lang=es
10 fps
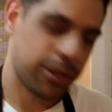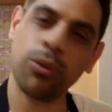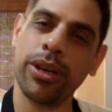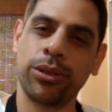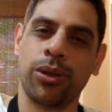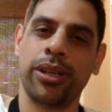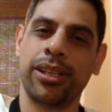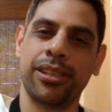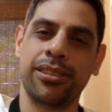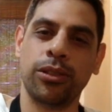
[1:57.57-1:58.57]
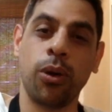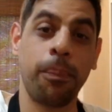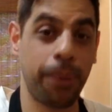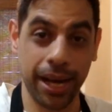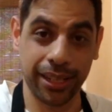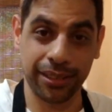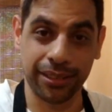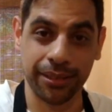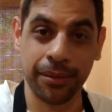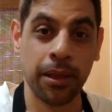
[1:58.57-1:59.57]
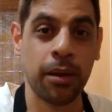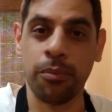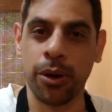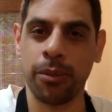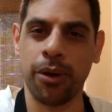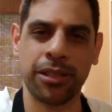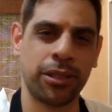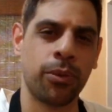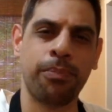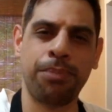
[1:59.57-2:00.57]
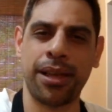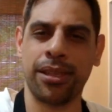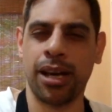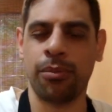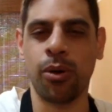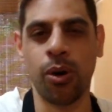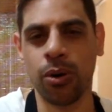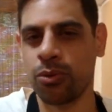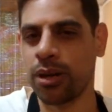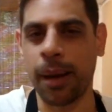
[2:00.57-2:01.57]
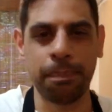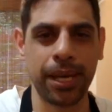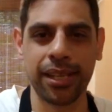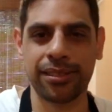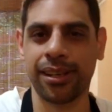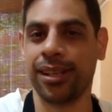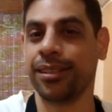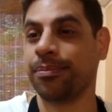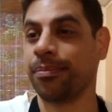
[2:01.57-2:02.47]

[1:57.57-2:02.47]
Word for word: nuestros exquisitos panes podemos hacer un pan de jamón, una pizza,